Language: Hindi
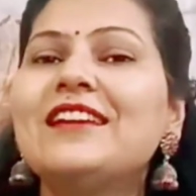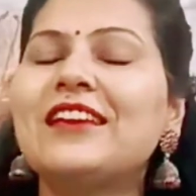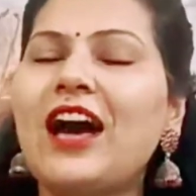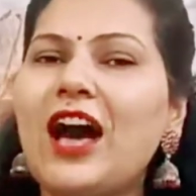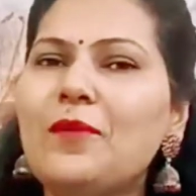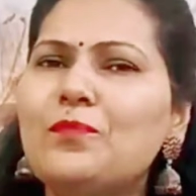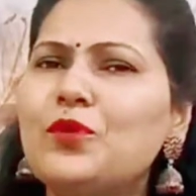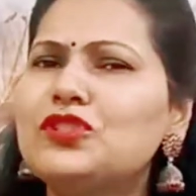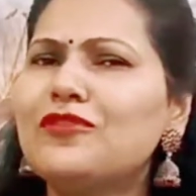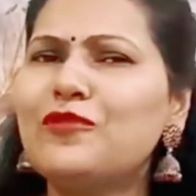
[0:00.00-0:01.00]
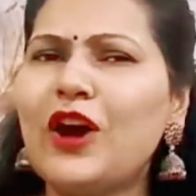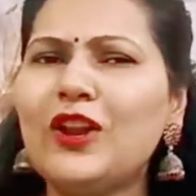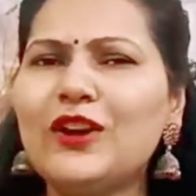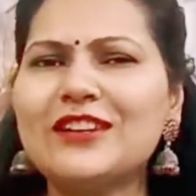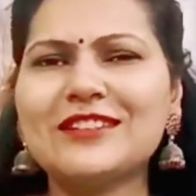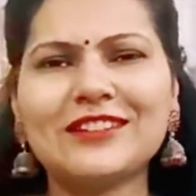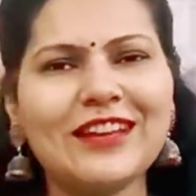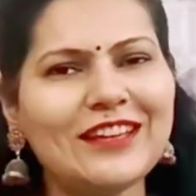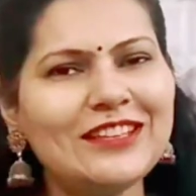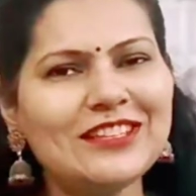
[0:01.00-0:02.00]
कि आप मुझे फॉलो कर सकते
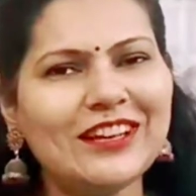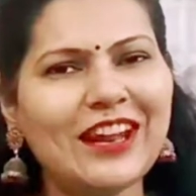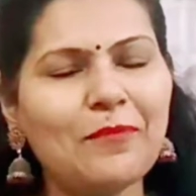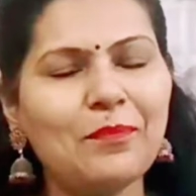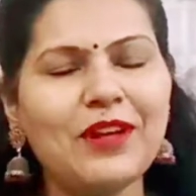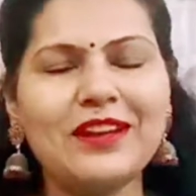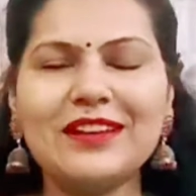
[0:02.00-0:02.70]
हैं इंस्टाग्राम पर